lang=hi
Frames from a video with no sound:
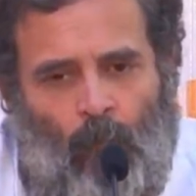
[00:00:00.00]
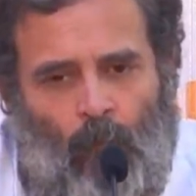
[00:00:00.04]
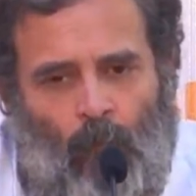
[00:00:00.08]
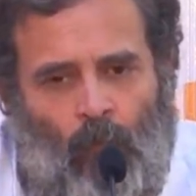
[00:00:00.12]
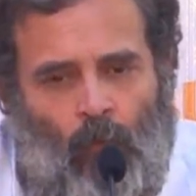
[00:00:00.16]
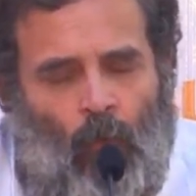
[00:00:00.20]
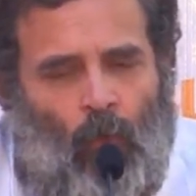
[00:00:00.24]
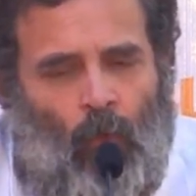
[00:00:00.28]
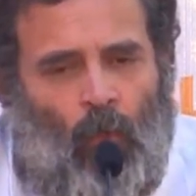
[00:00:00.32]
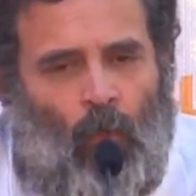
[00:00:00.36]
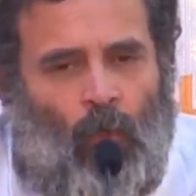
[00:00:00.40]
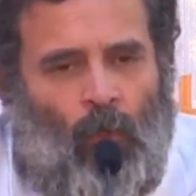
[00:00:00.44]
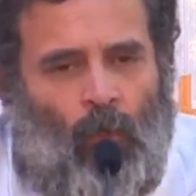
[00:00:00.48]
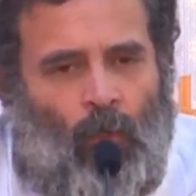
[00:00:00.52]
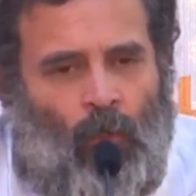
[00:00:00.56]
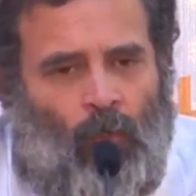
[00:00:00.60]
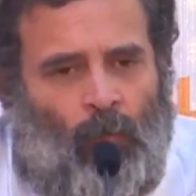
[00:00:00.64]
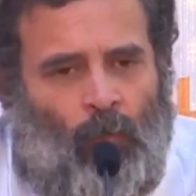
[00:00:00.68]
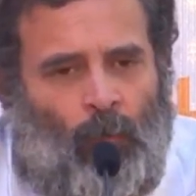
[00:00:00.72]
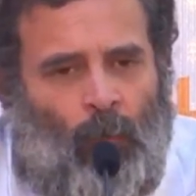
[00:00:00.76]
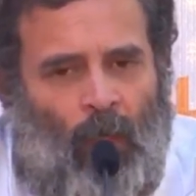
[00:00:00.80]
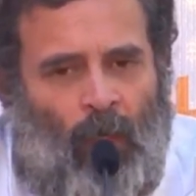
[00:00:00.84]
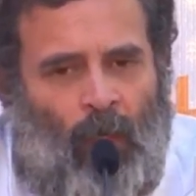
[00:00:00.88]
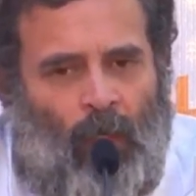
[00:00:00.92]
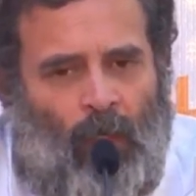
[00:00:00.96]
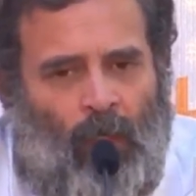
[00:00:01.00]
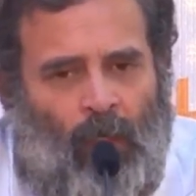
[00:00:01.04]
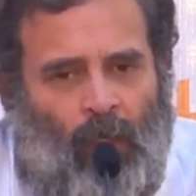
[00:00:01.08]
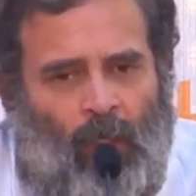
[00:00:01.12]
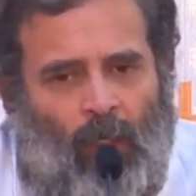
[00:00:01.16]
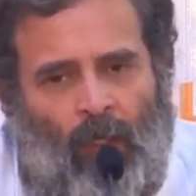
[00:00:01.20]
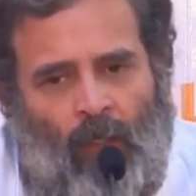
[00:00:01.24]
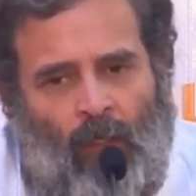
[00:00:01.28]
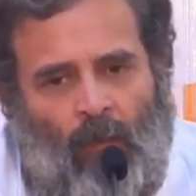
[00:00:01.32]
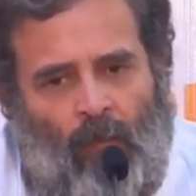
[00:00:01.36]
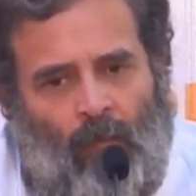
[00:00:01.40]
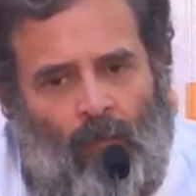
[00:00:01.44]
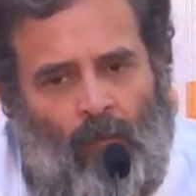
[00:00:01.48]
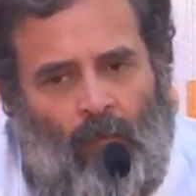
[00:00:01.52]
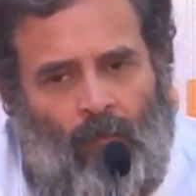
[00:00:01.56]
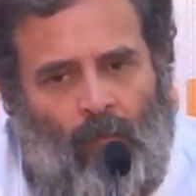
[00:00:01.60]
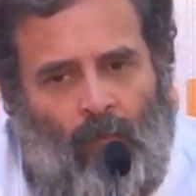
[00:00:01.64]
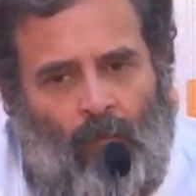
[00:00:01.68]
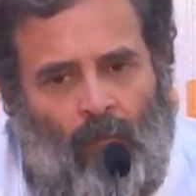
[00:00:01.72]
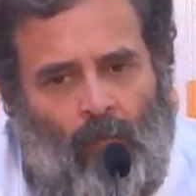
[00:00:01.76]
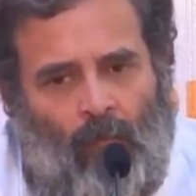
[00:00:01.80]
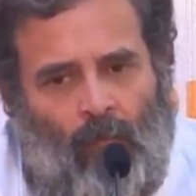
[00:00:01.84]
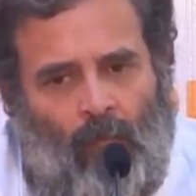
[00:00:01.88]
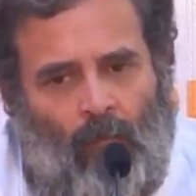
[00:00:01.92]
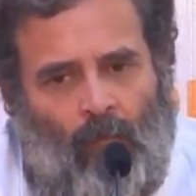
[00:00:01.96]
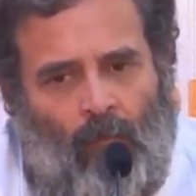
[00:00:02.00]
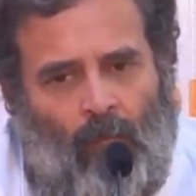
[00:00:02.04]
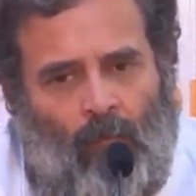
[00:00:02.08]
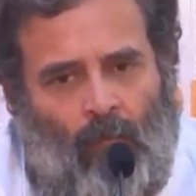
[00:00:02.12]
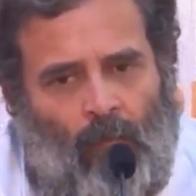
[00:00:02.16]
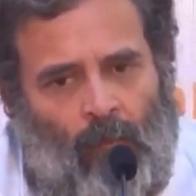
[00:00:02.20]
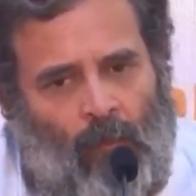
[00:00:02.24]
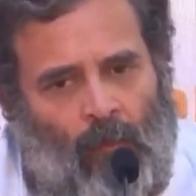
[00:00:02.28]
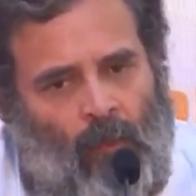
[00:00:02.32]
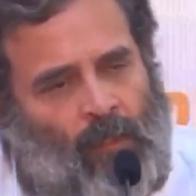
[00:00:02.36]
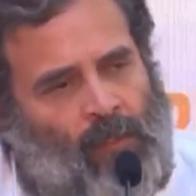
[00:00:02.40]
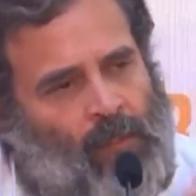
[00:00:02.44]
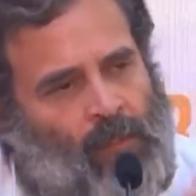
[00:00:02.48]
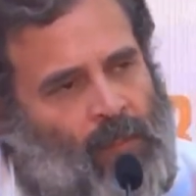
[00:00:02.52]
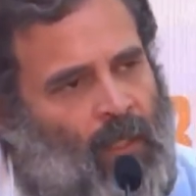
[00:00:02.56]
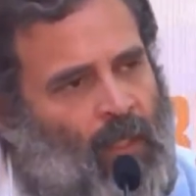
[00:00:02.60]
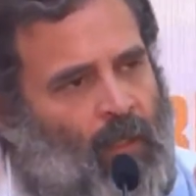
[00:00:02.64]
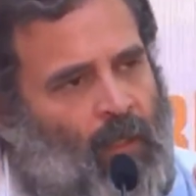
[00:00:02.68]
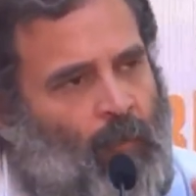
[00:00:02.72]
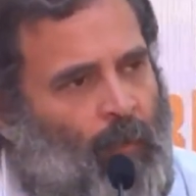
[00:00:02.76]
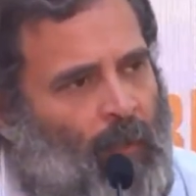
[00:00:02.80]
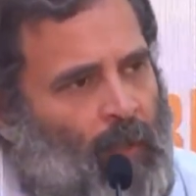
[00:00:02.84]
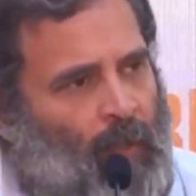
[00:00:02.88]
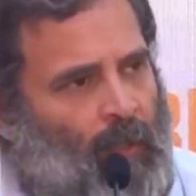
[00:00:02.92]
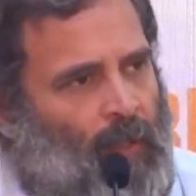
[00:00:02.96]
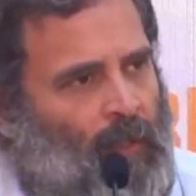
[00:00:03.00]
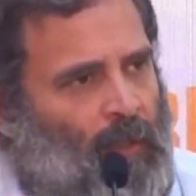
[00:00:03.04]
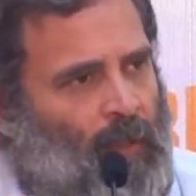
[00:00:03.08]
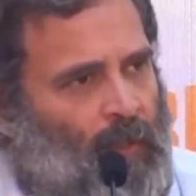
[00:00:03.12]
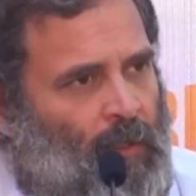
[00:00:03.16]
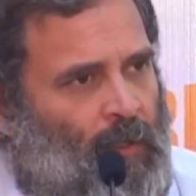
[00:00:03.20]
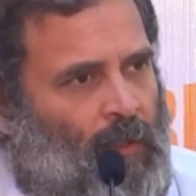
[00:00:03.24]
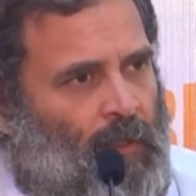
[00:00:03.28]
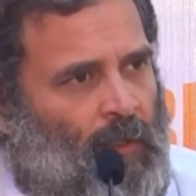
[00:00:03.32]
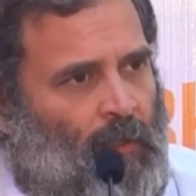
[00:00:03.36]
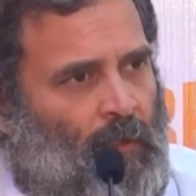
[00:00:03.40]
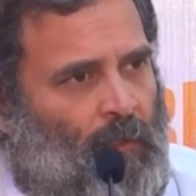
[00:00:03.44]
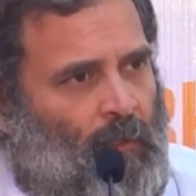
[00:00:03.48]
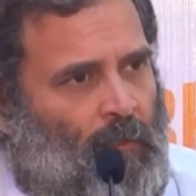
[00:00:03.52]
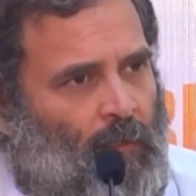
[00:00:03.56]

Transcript: जो कांग्रेस पार्टी दस साल पहले थी